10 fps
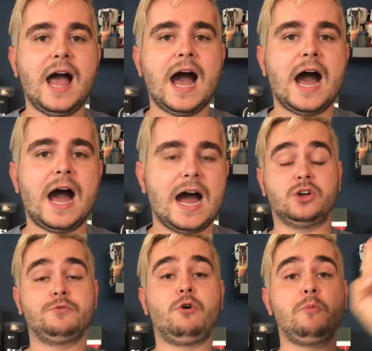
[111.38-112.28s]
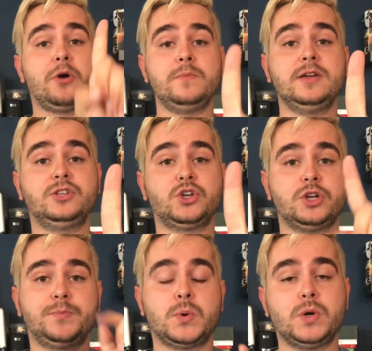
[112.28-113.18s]
Ah, donc mon premier
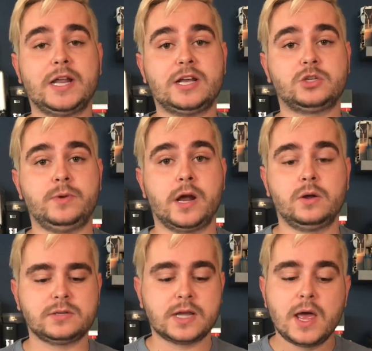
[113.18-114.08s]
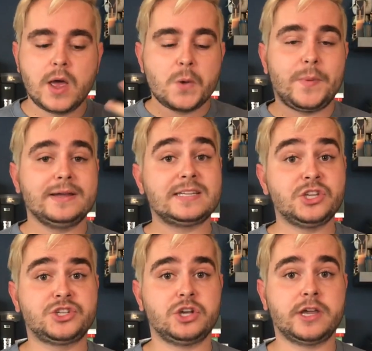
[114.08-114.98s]
truc pour la suppléance, ben c'est
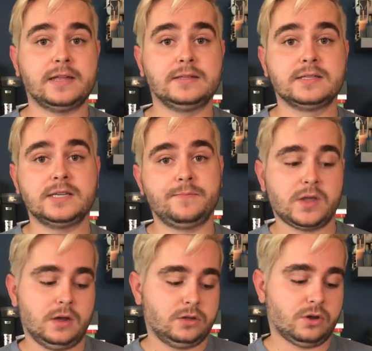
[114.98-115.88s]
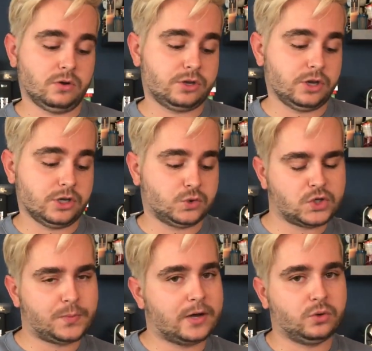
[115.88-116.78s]
de s'organiser. Donc euh,
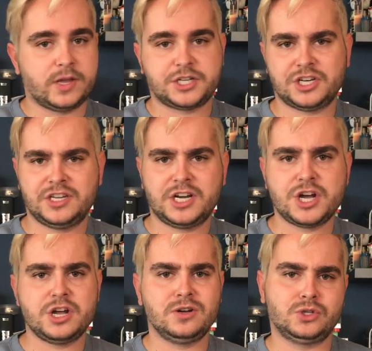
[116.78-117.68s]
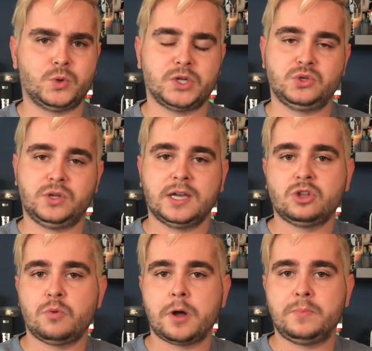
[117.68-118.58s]
soit tu prends ton agenda d'école, soit tu crées
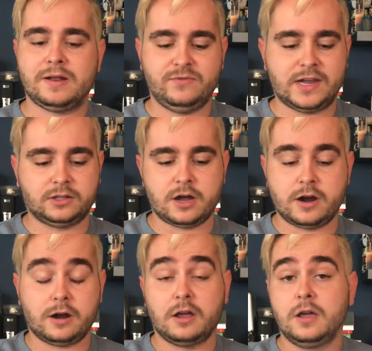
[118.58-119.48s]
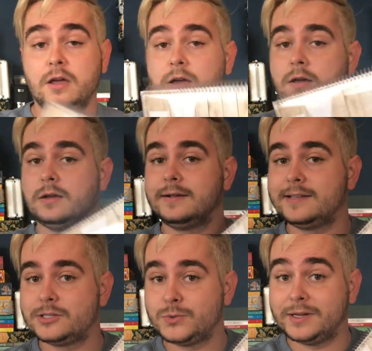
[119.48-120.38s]
ton propre planificateur,
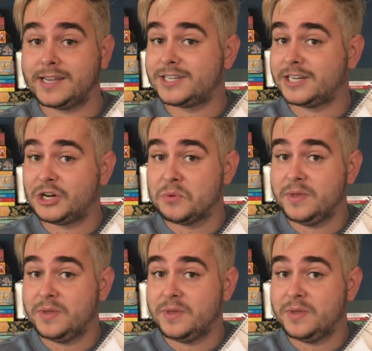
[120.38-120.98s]
soit achètes le